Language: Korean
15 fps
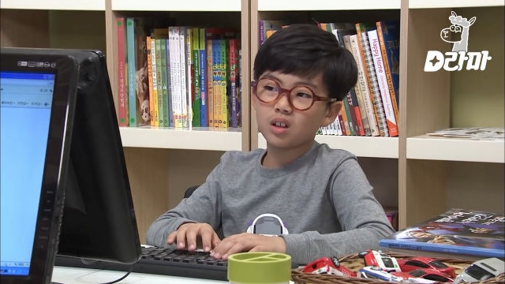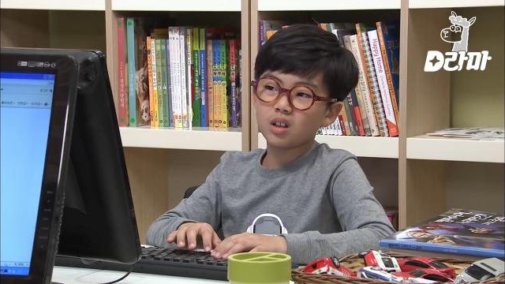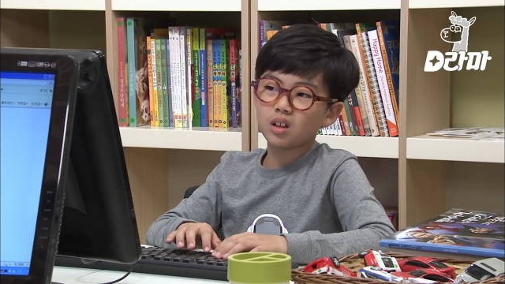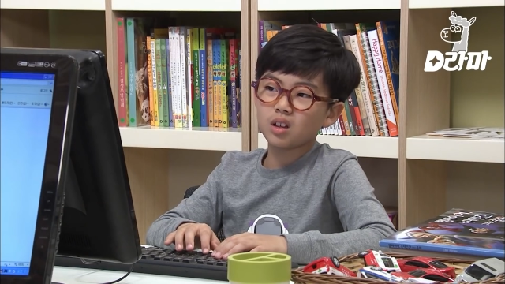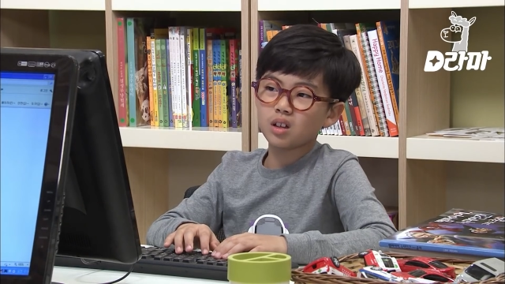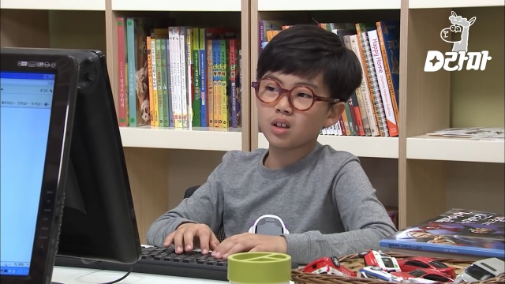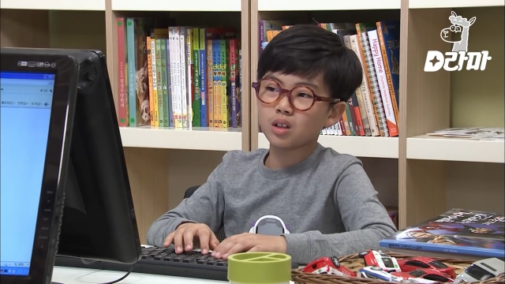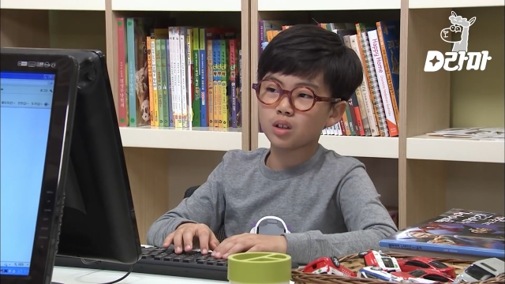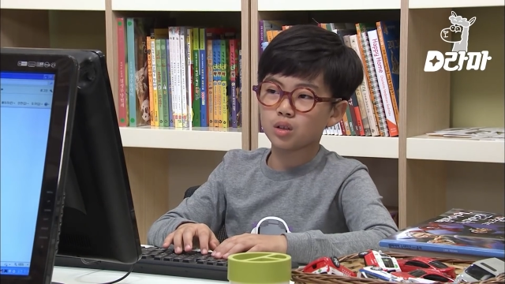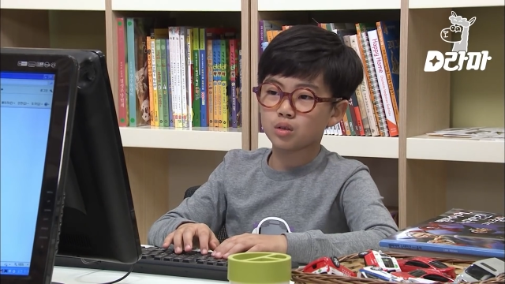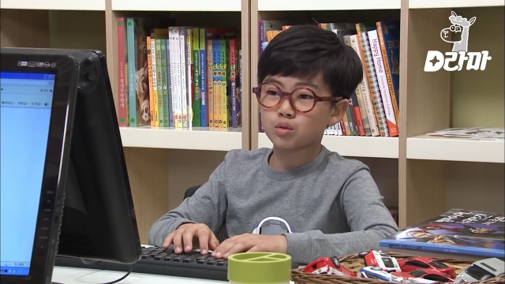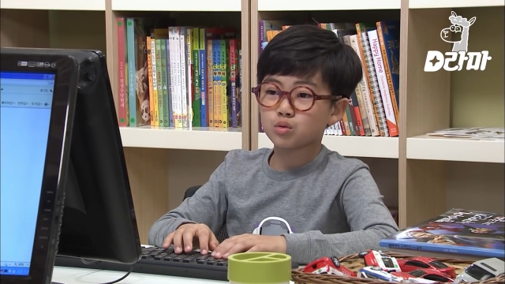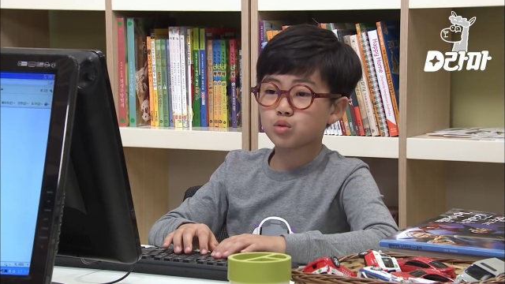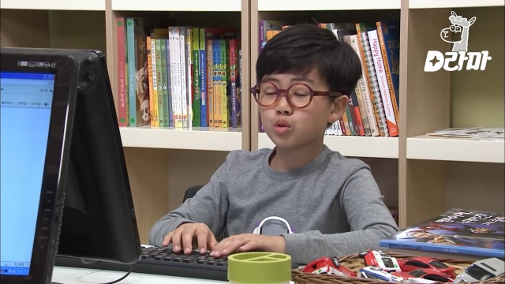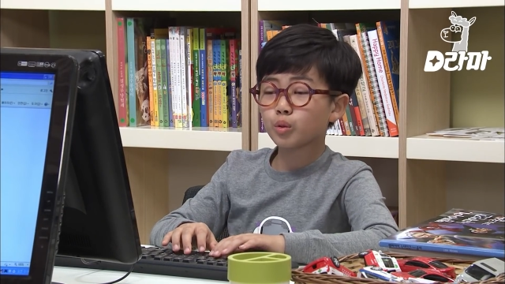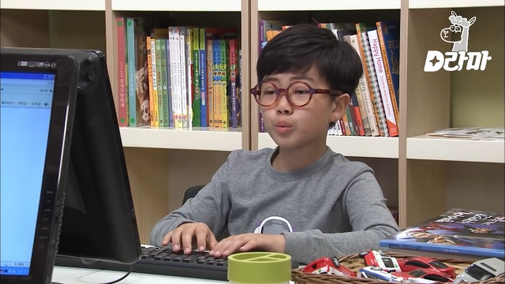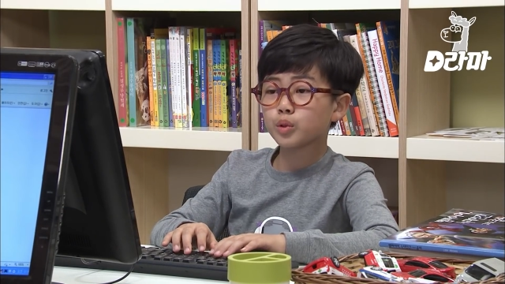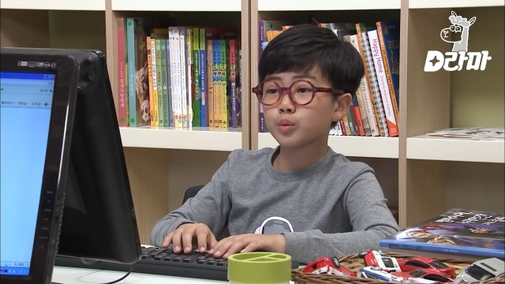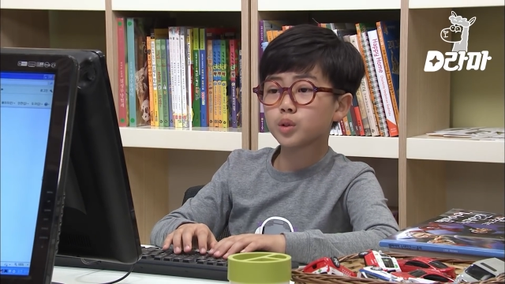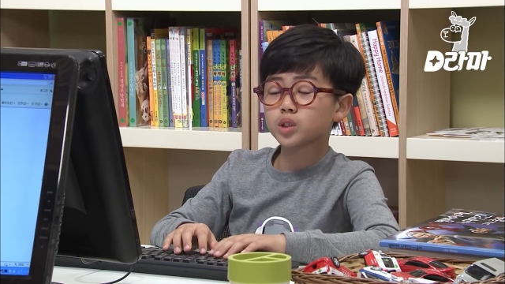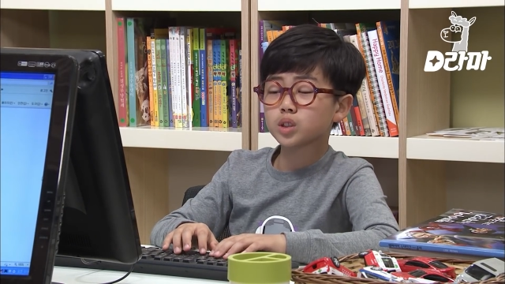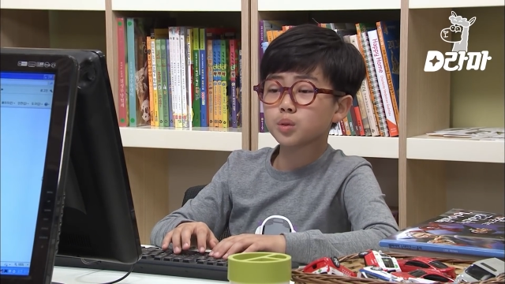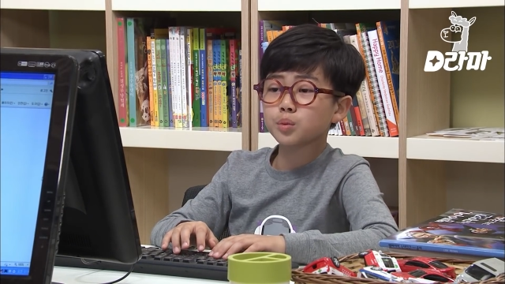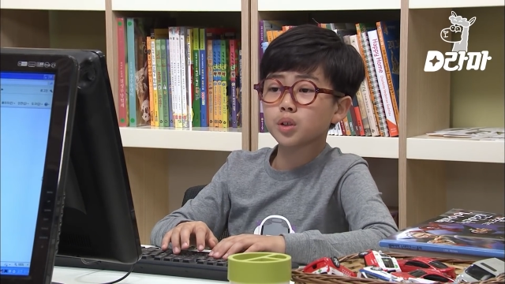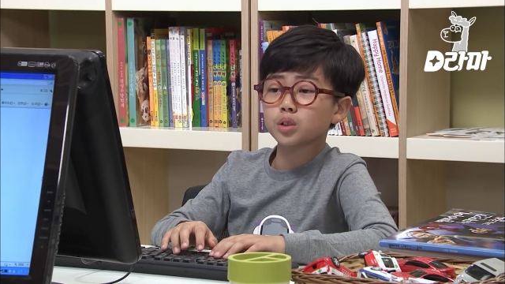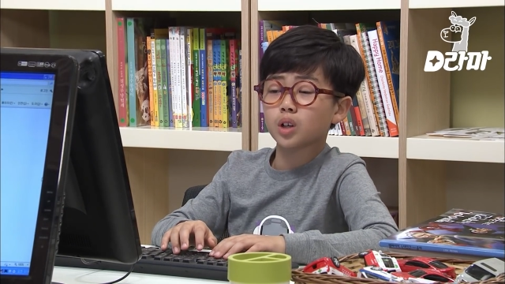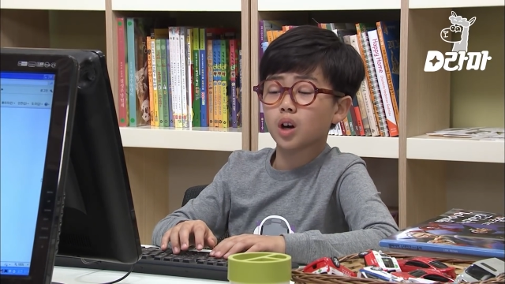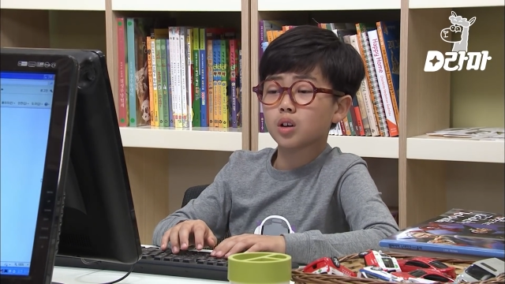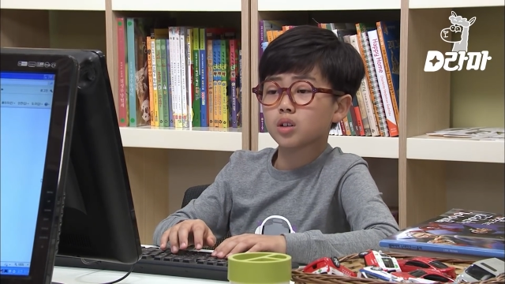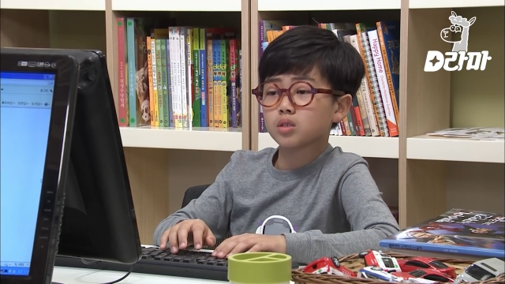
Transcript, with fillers: 에이, 그럼 이미 티비에